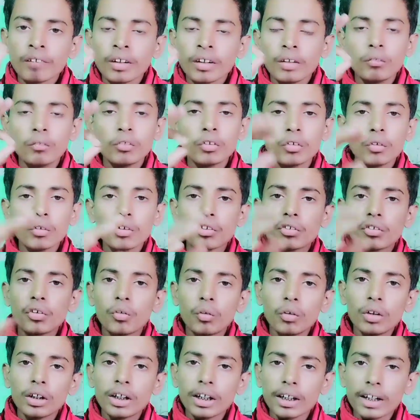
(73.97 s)
उन नोट्स को खोल
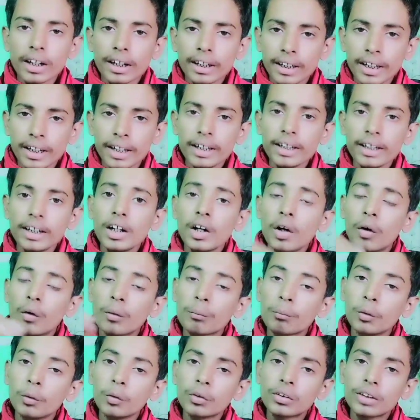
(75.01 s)
कर रखिए और
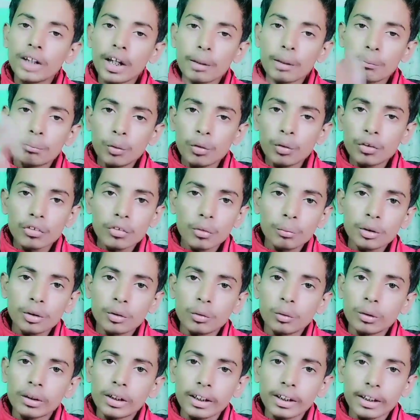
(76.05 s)
बहुत सारे बुक्स को भी खोल
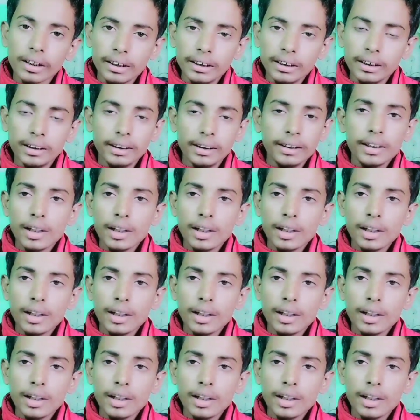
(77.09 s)
कर रखिए